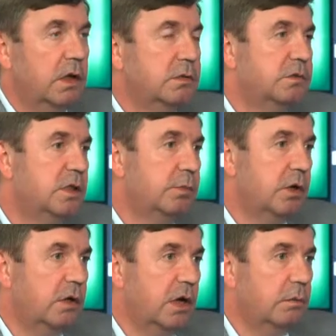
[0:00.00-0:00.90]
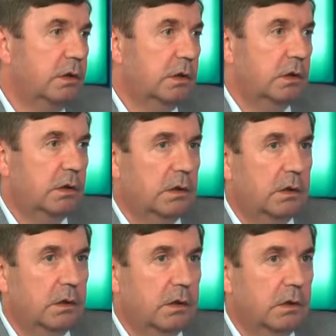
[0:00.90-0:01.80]
Эти все программы
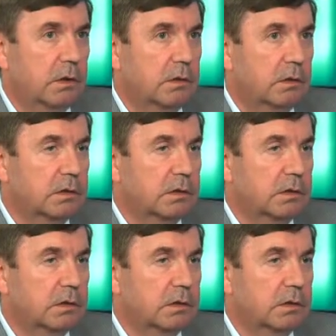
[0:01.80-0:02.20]
э,